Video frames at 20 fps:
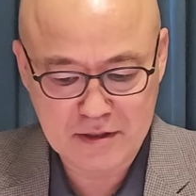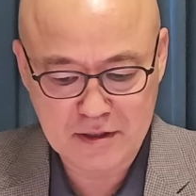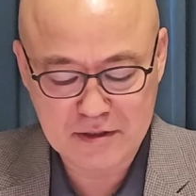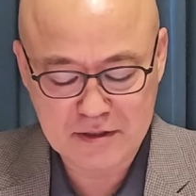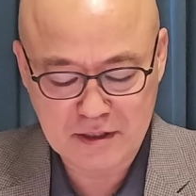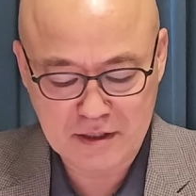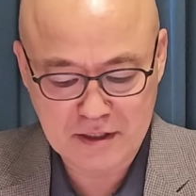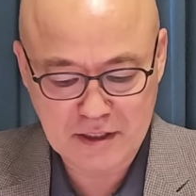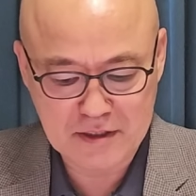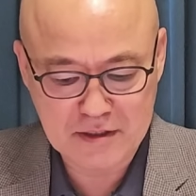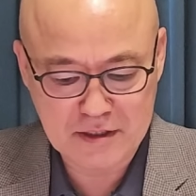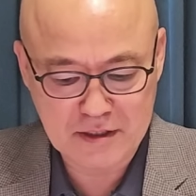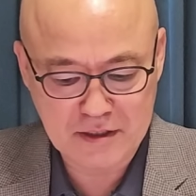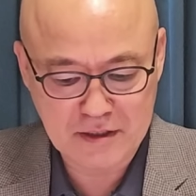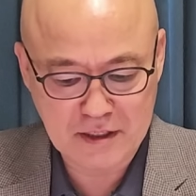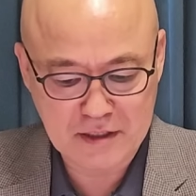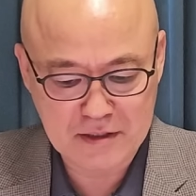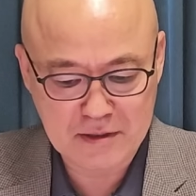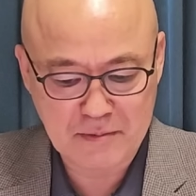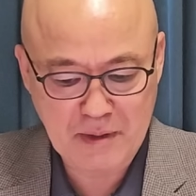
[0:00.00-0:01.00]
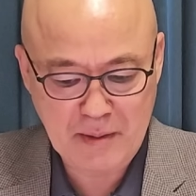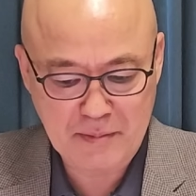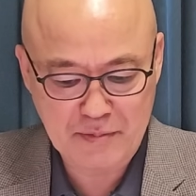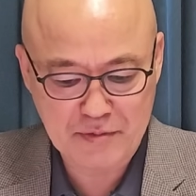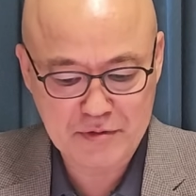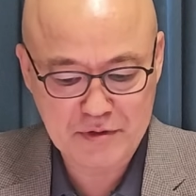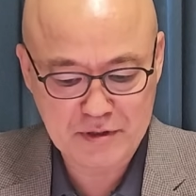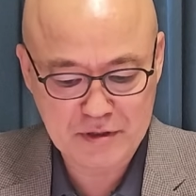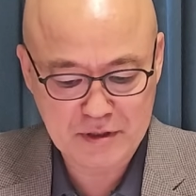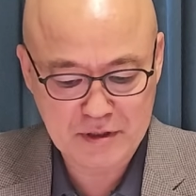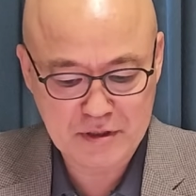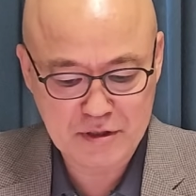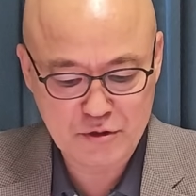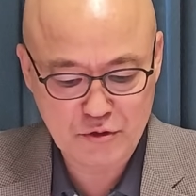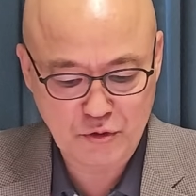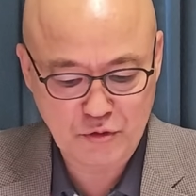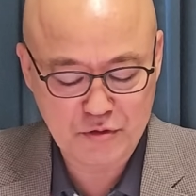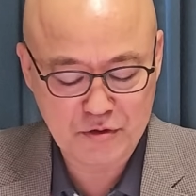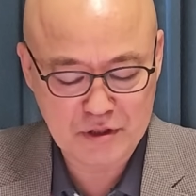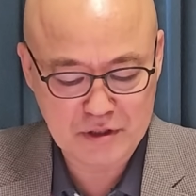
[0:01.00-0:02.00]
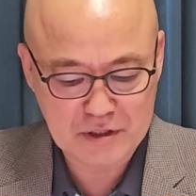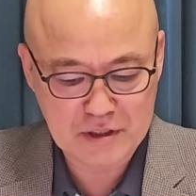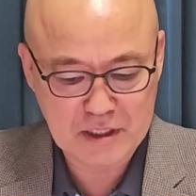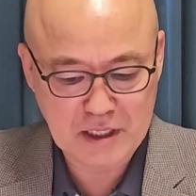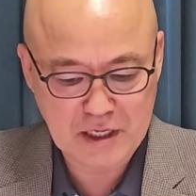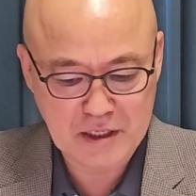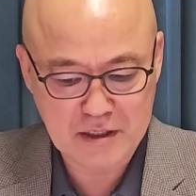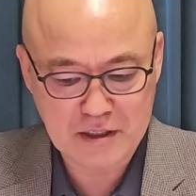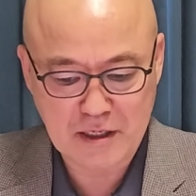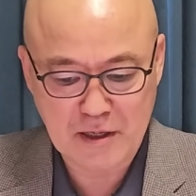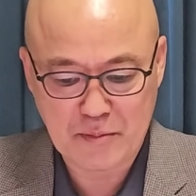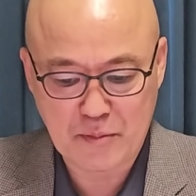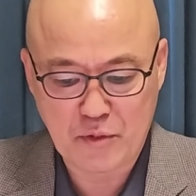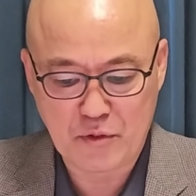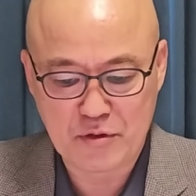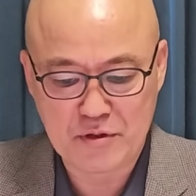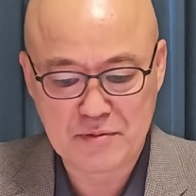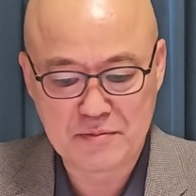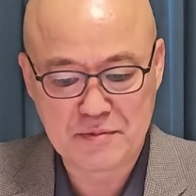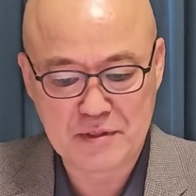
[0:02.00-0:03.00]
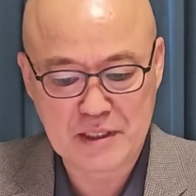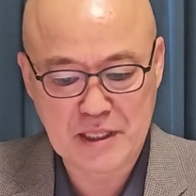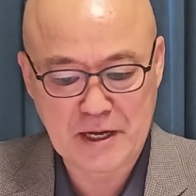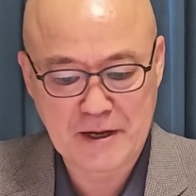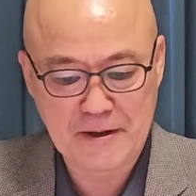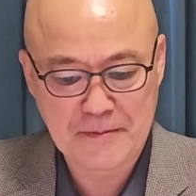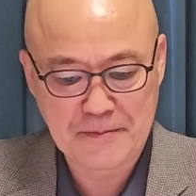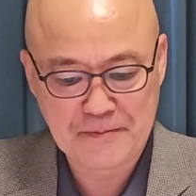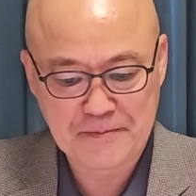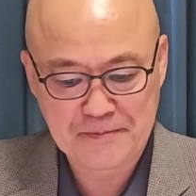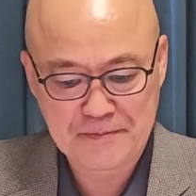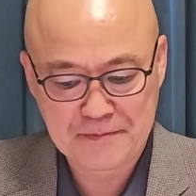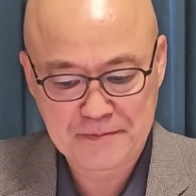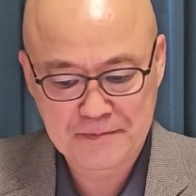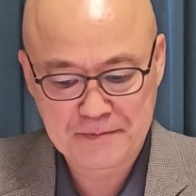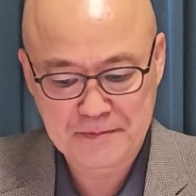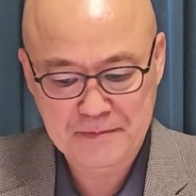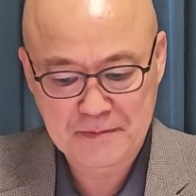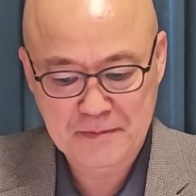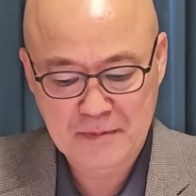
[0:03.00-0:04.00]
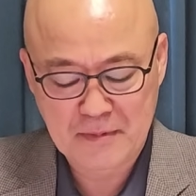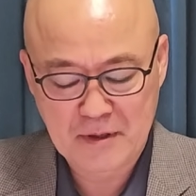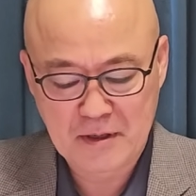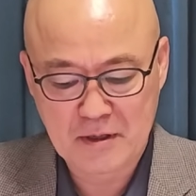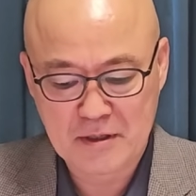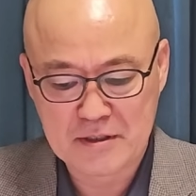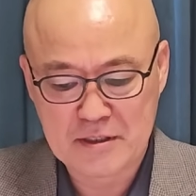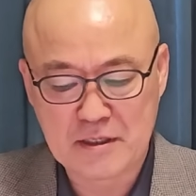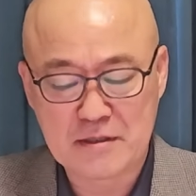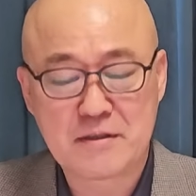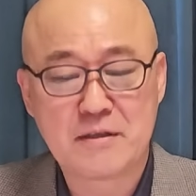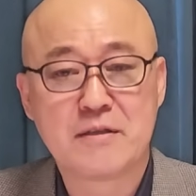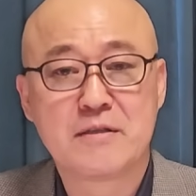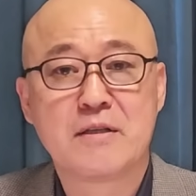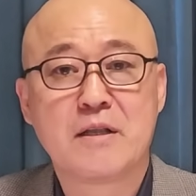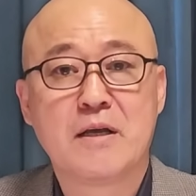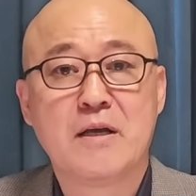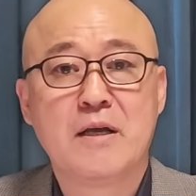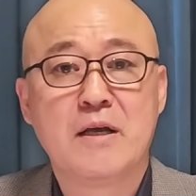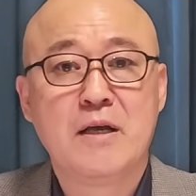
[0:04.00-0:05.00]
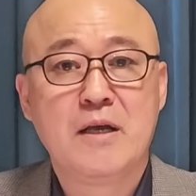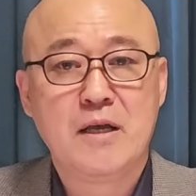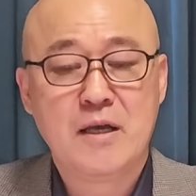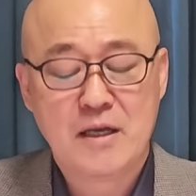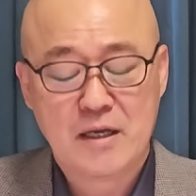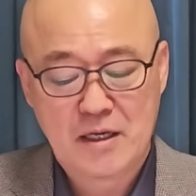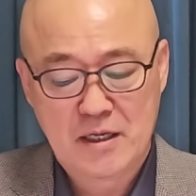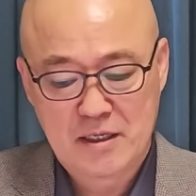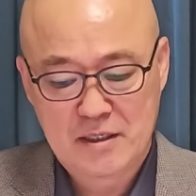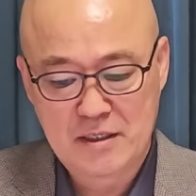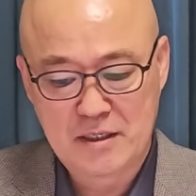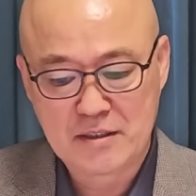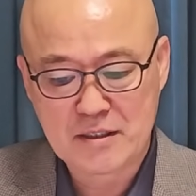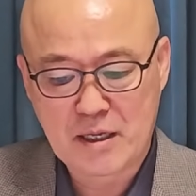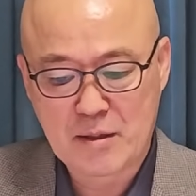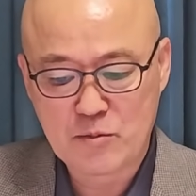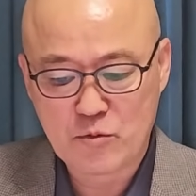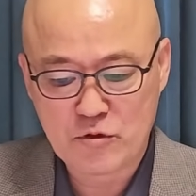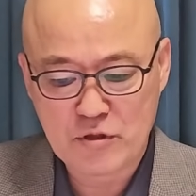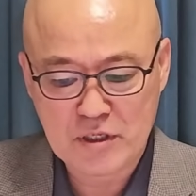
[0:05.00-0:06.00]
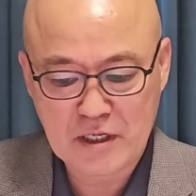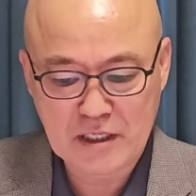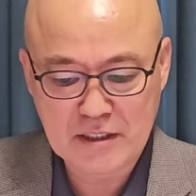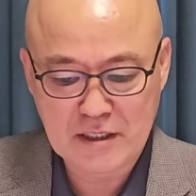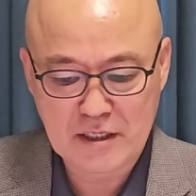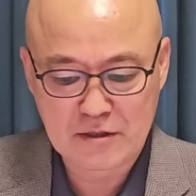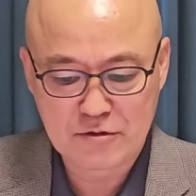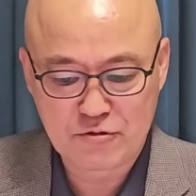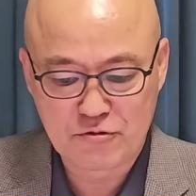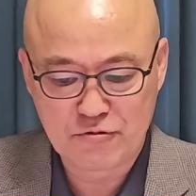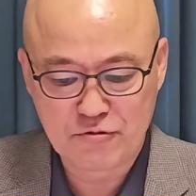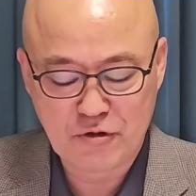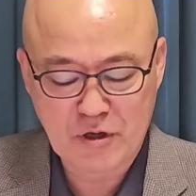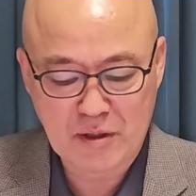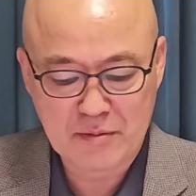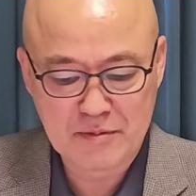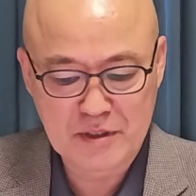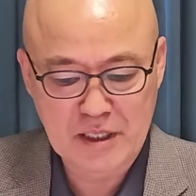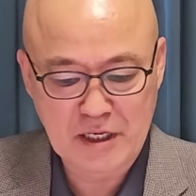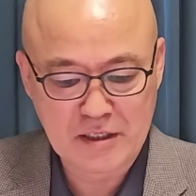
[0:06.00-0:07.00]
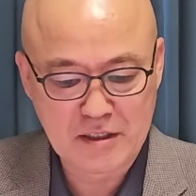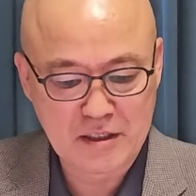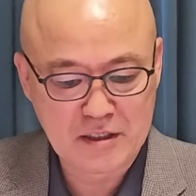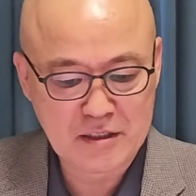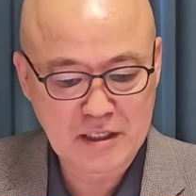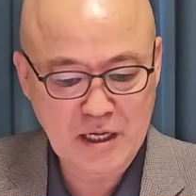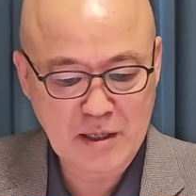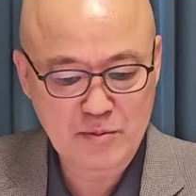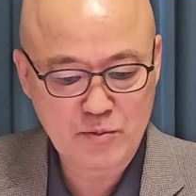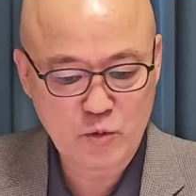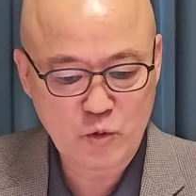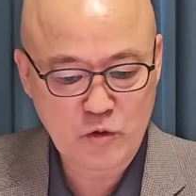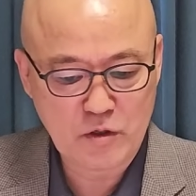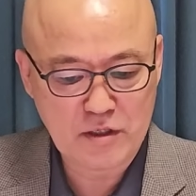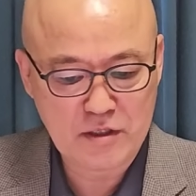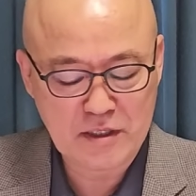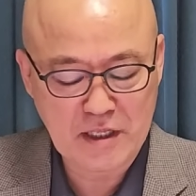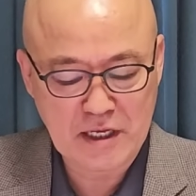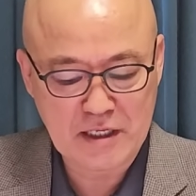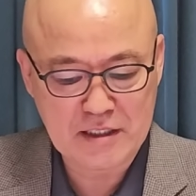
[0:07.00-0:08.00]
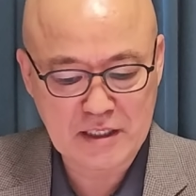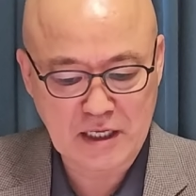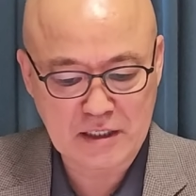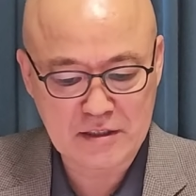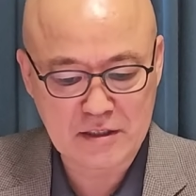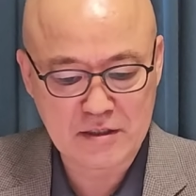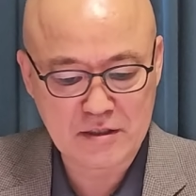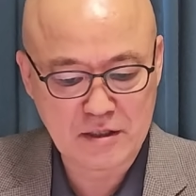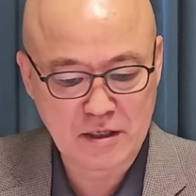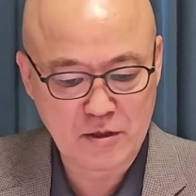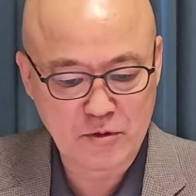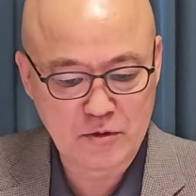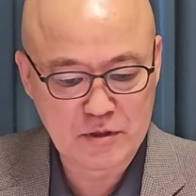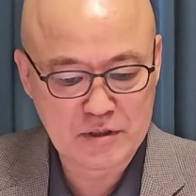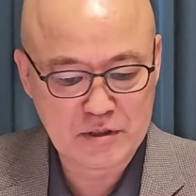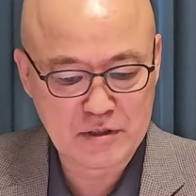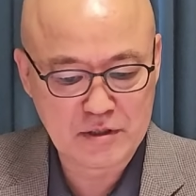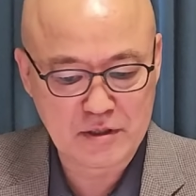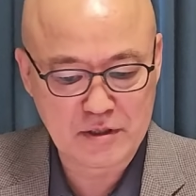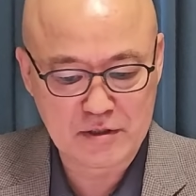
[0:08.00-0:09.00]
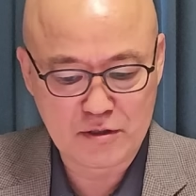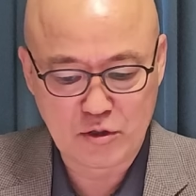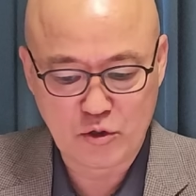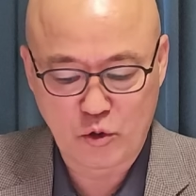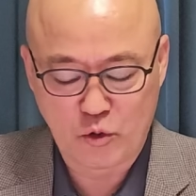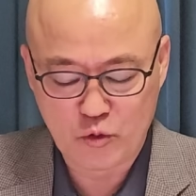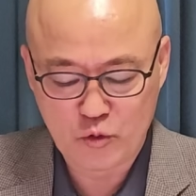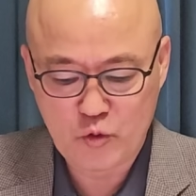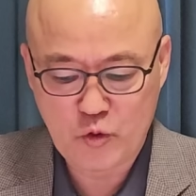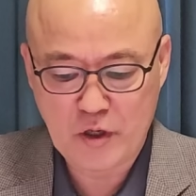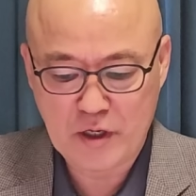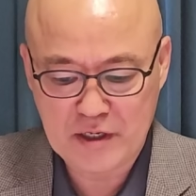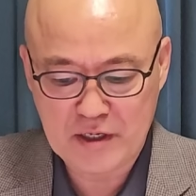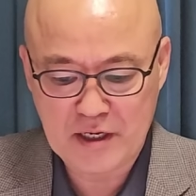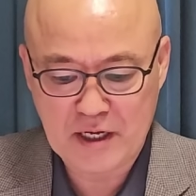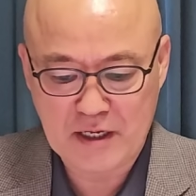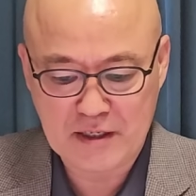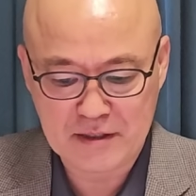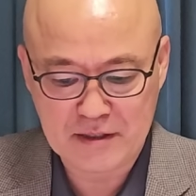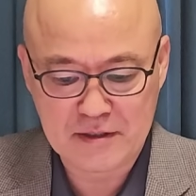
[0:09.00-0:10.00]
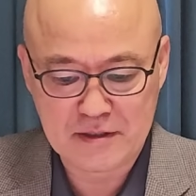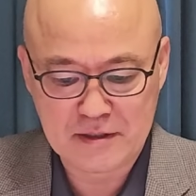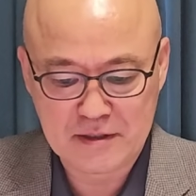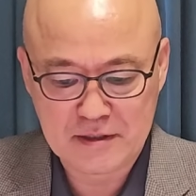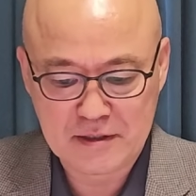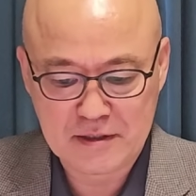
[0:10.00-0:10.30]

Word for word: 정청래 지역에서 맞붙는 것이 좋을 것이다 이렇게 보입니다. 어쨌든 영남권이 가장 중요합니다. 영남권의 다섯 의원들은 용퇴를 하는